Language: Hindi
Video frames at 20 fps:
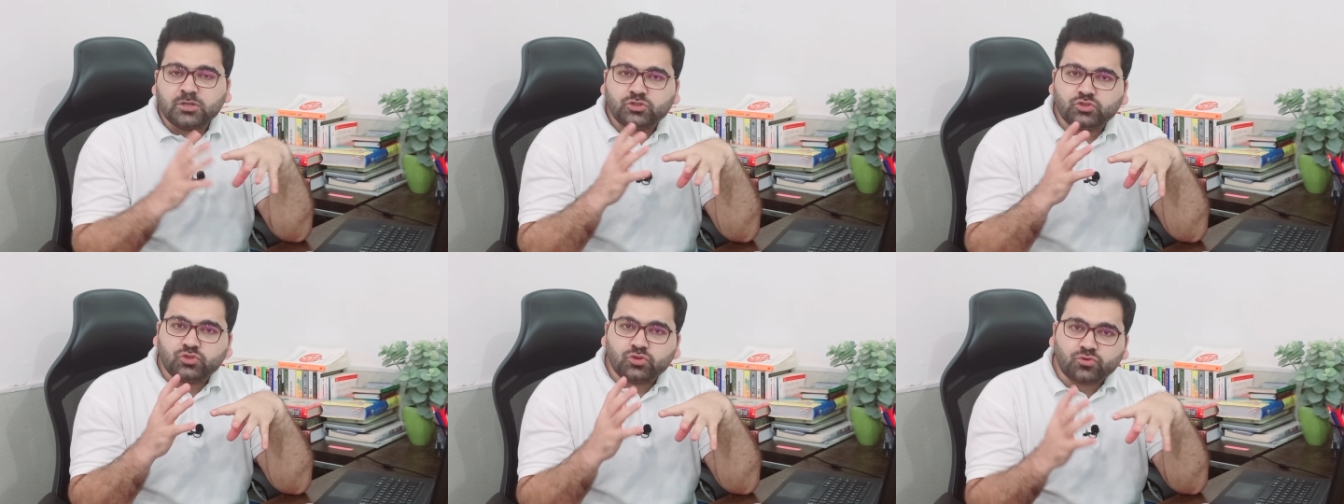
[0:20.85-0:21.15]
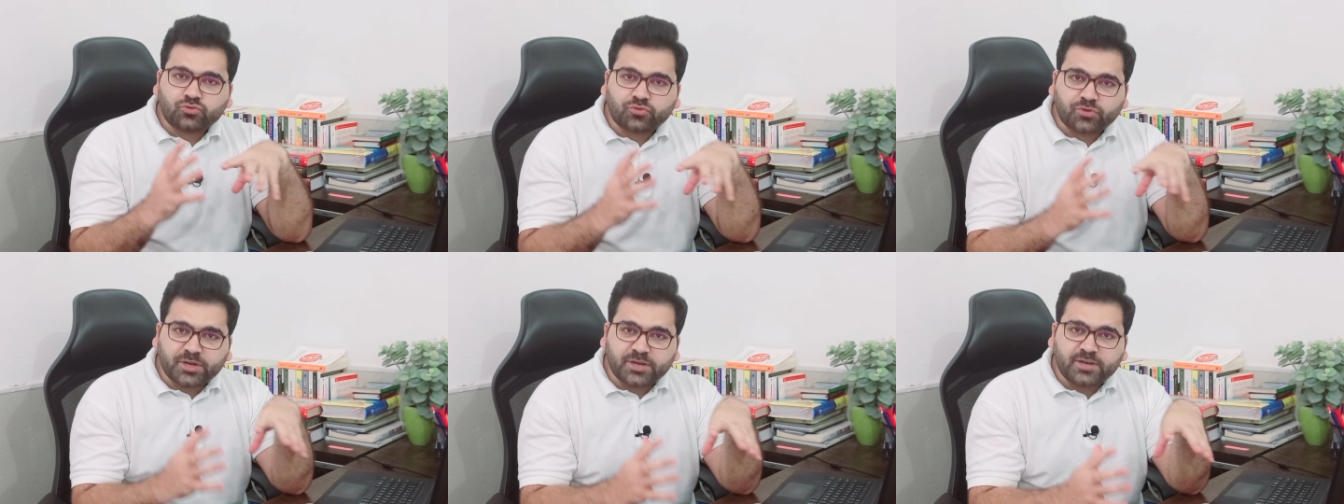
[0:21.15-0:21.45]
जो
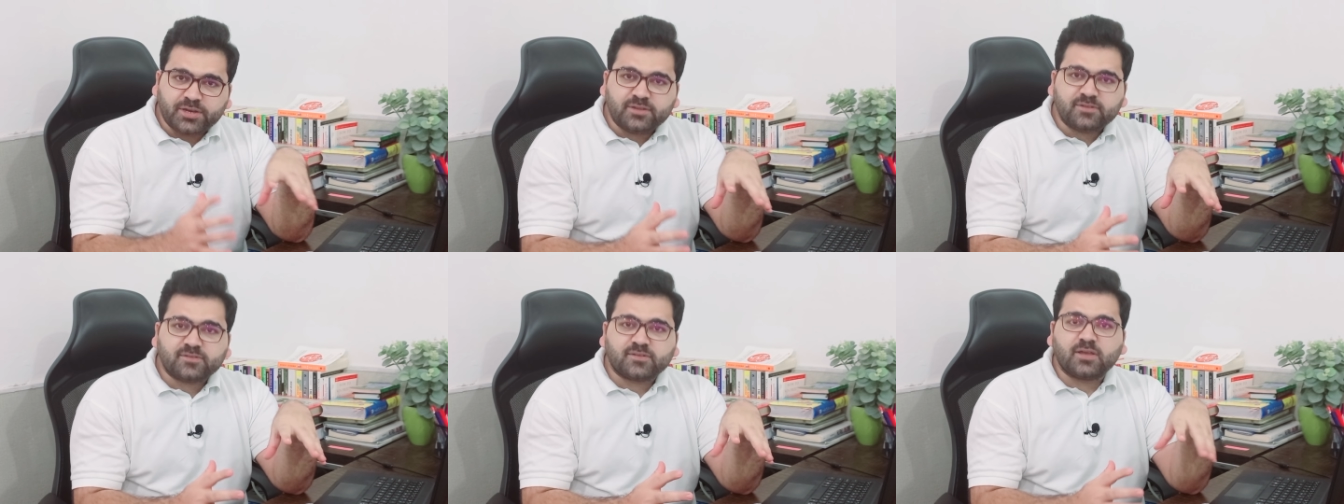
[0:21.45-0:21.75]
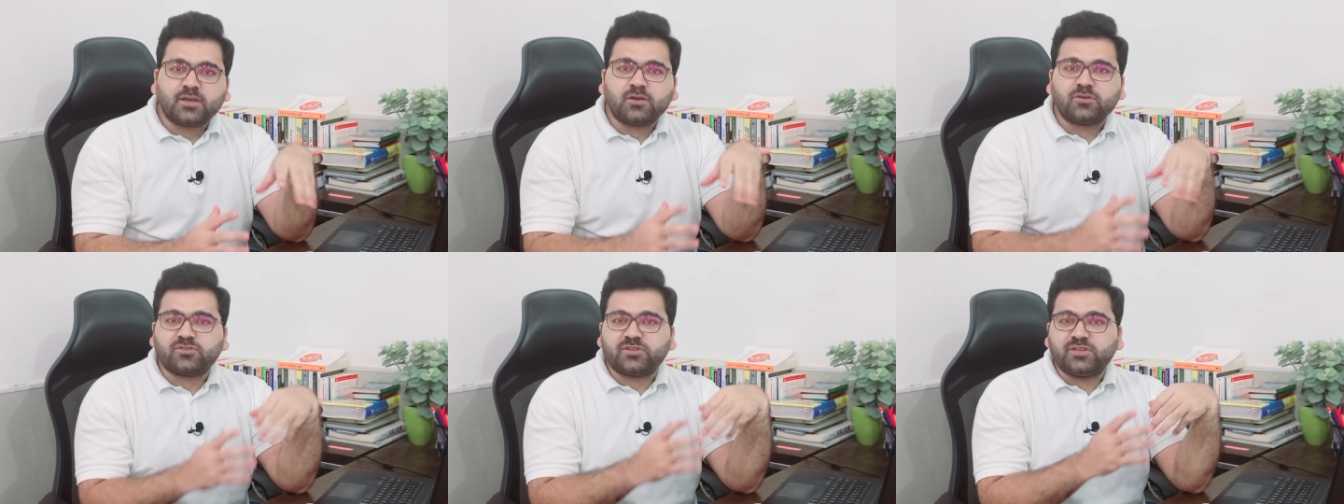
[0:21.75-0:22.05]
ट्रेनिज़
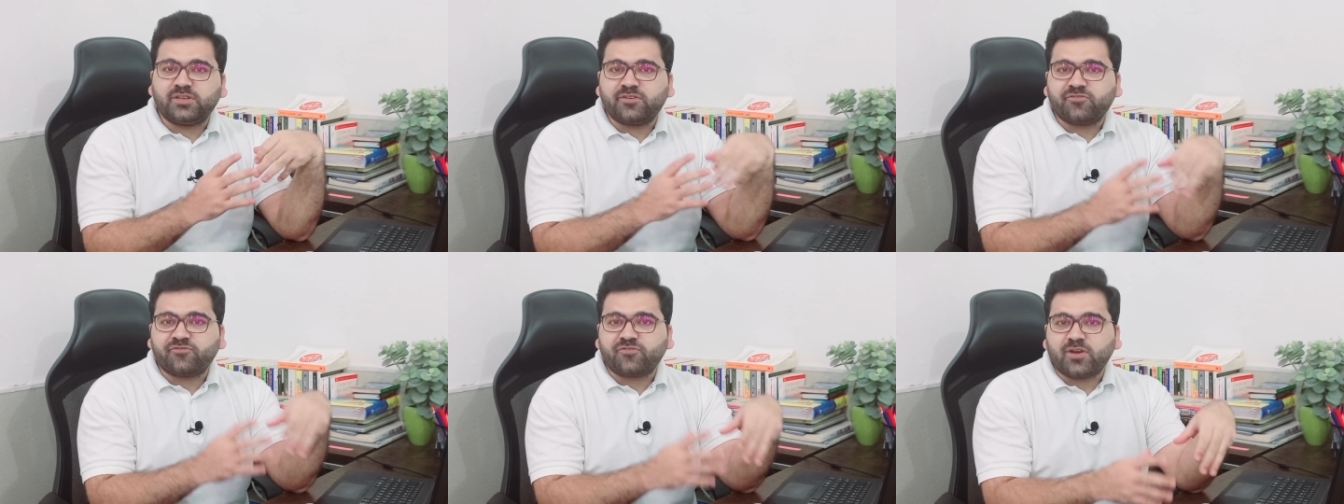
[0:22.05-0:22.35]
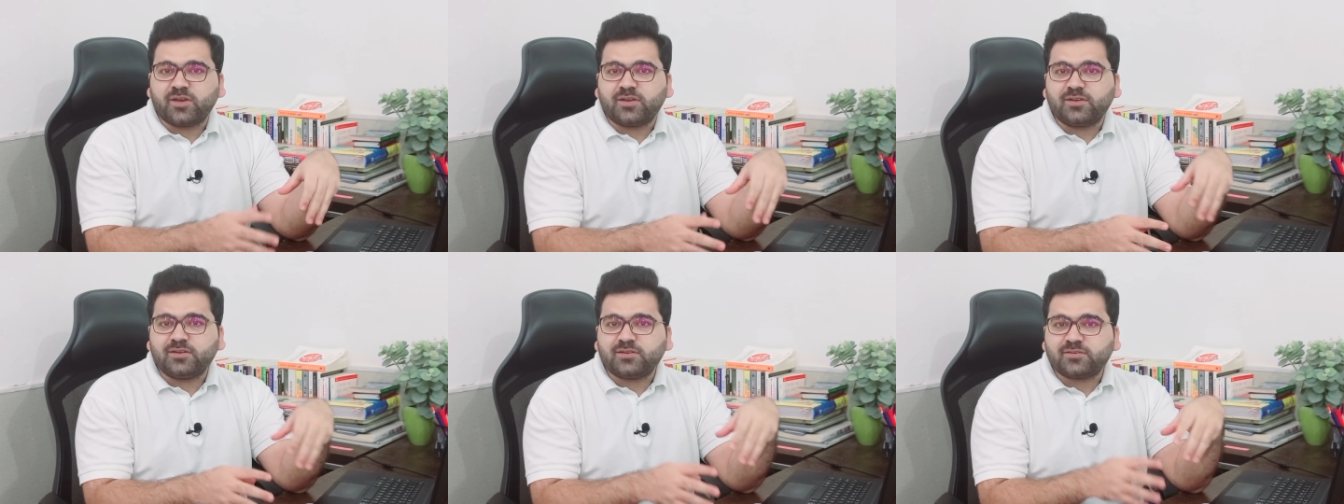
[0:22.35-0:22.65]
हैं और सी ए
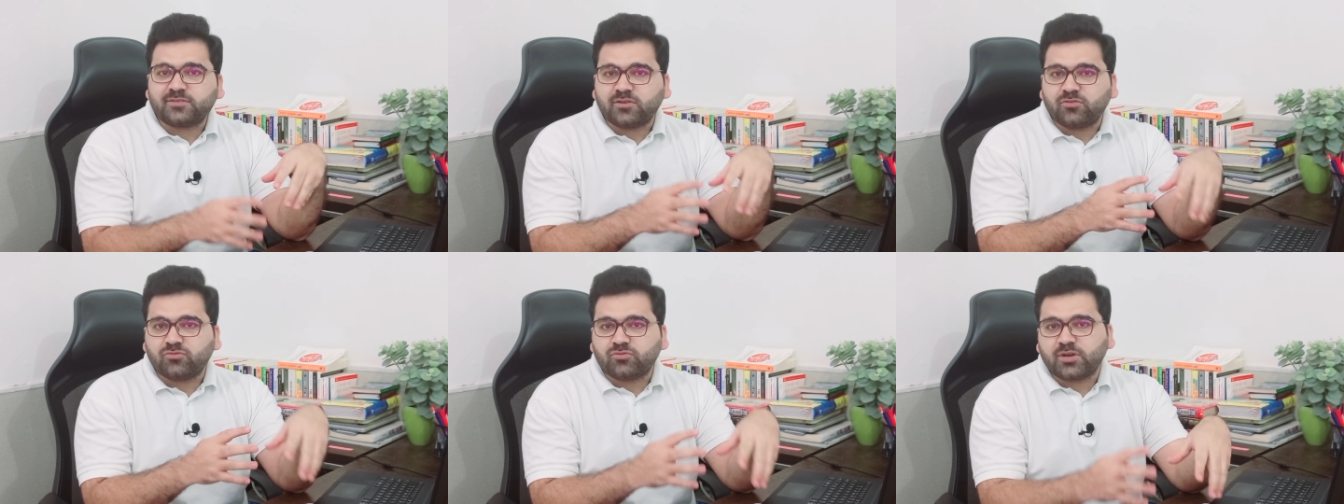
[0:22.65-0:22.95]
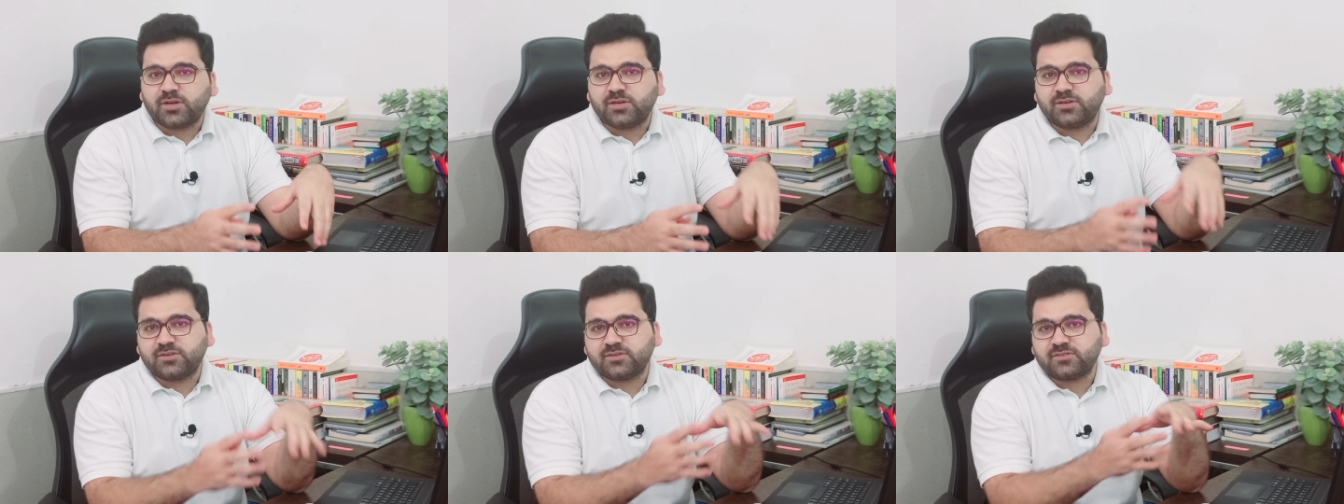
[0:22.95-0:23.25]
फाइनलिस्ट हैं
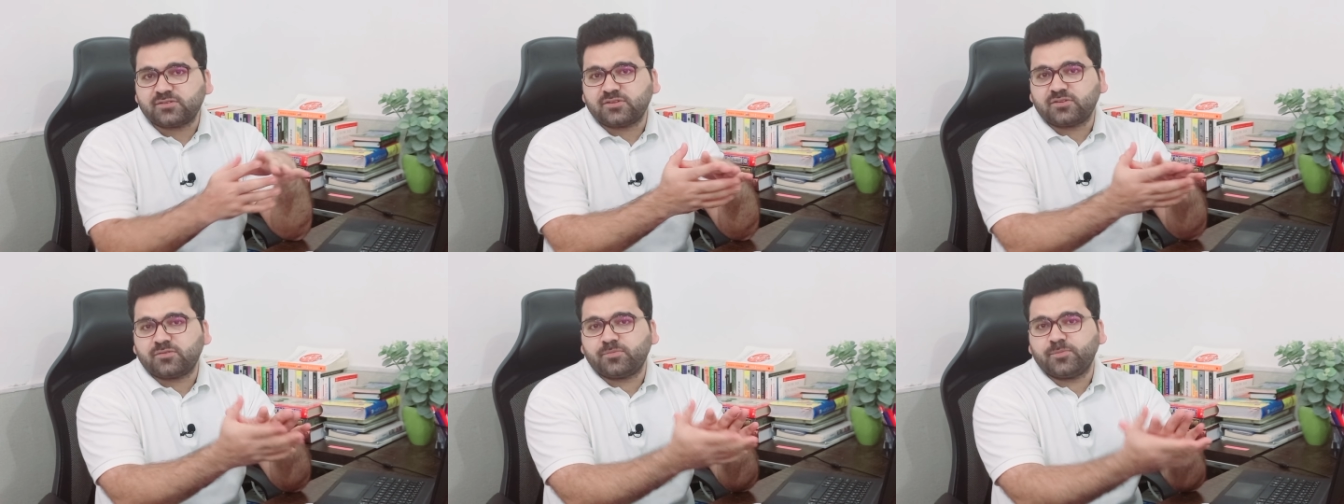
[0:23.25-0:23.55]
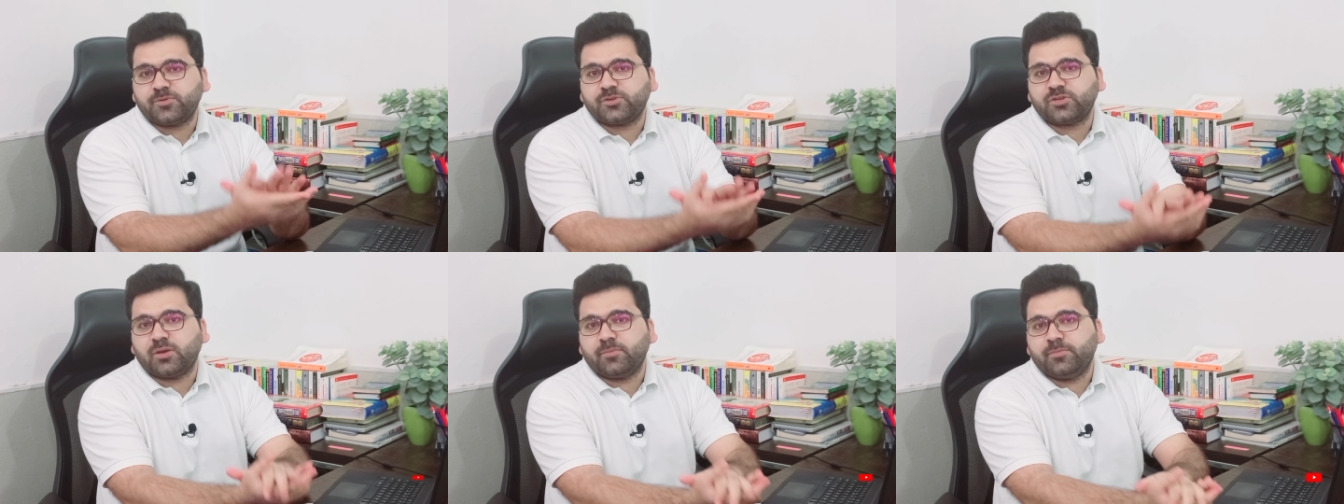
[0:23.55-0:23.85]
उनका इंटरेस्ट
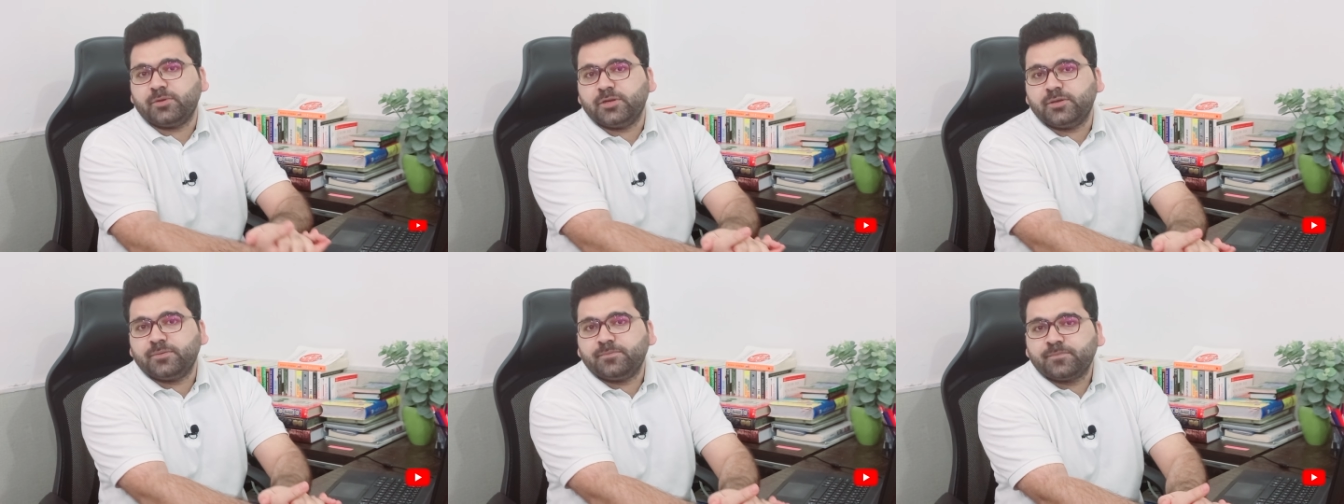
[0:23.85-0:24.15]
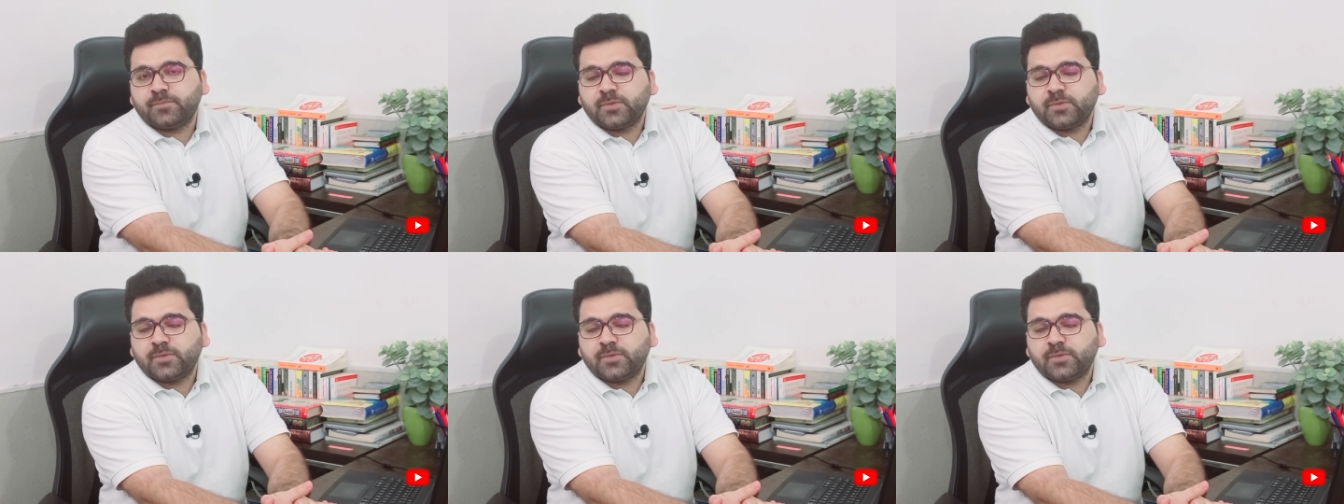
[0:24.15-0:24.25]
इसमें शामिल है